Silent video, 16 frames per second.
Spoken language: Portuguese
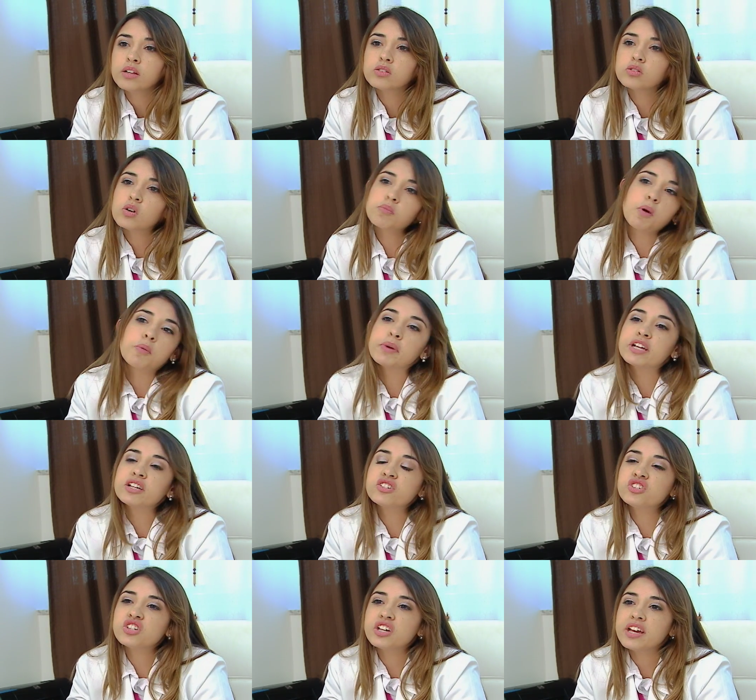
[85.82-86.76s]

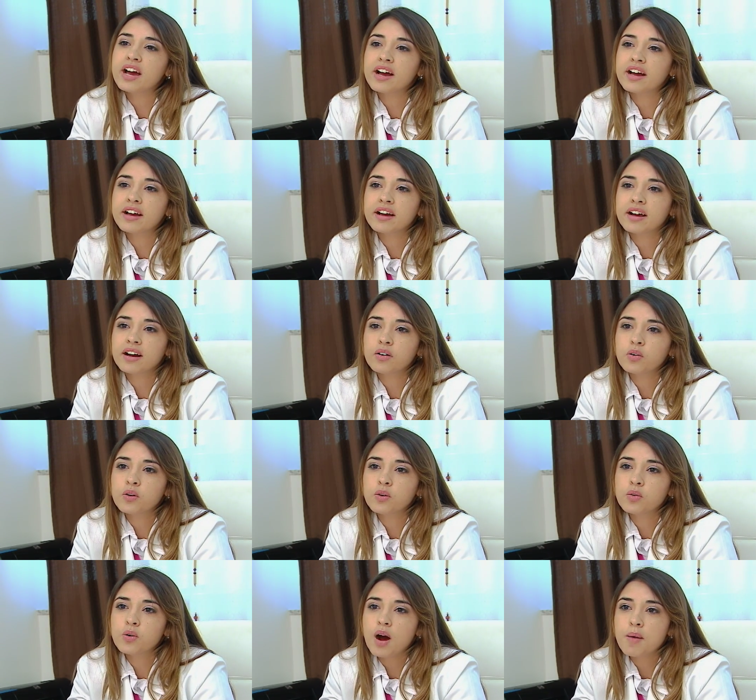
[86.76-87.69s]
normalmente a, a,
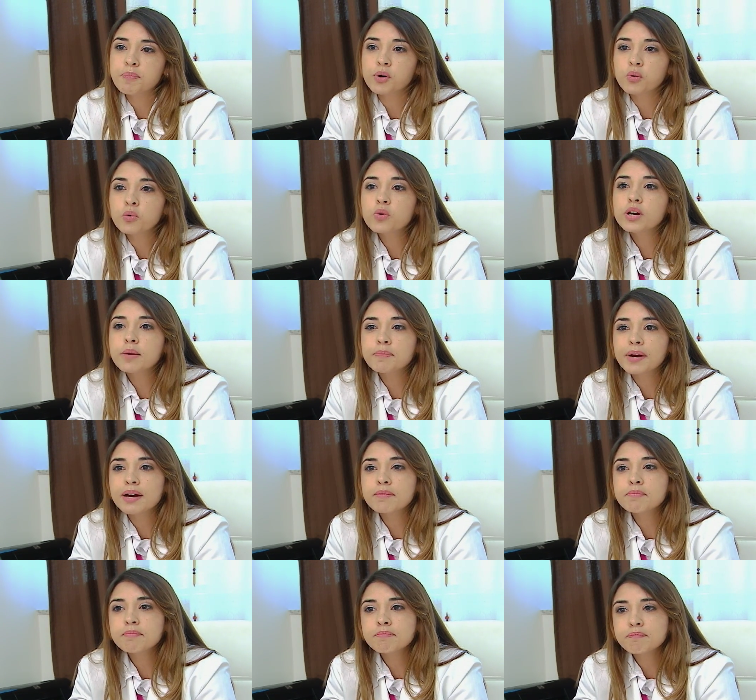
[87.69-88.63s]
a procura é para